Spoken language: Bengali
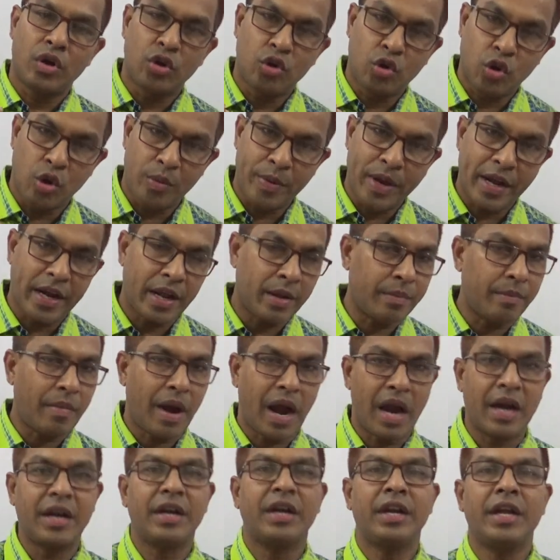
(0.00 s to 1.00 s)
ডোমেনের
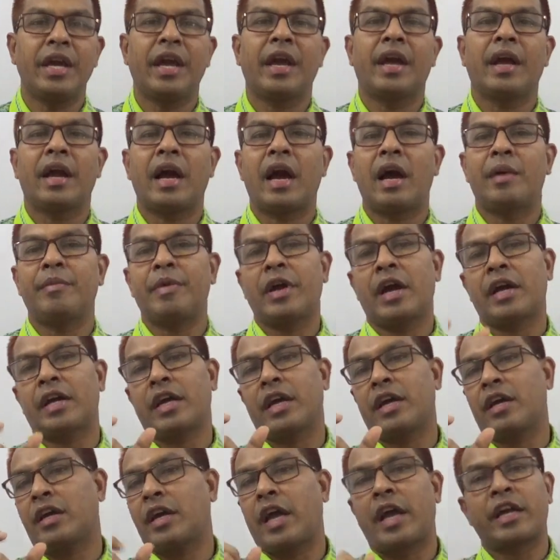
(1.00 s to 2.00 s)
মান নিয়ে আমি আগে
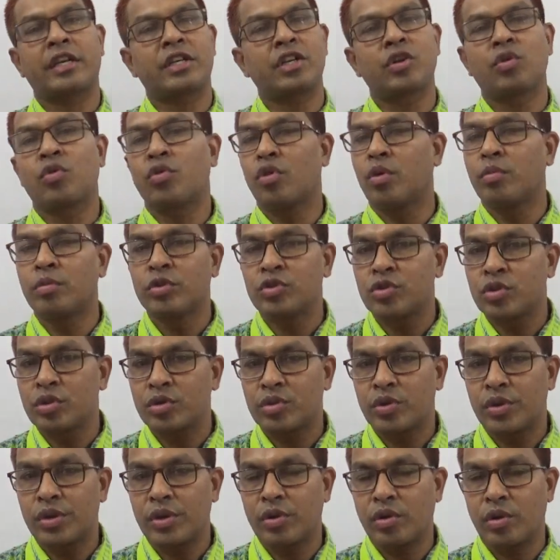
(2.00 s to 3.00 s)
একটি ক্রোমোজোর
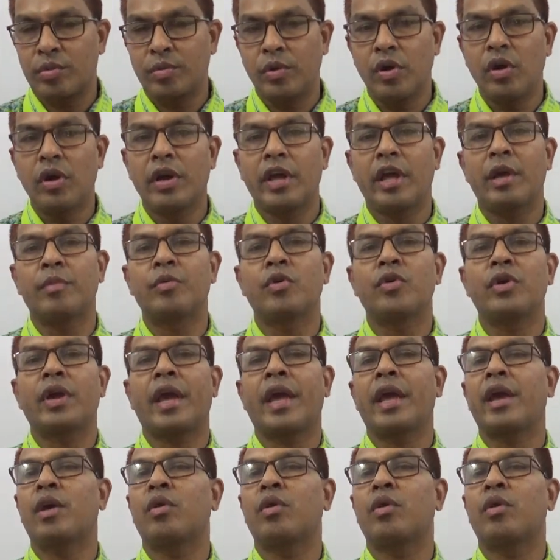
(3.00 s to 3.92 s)
তৈরি করব এবং এই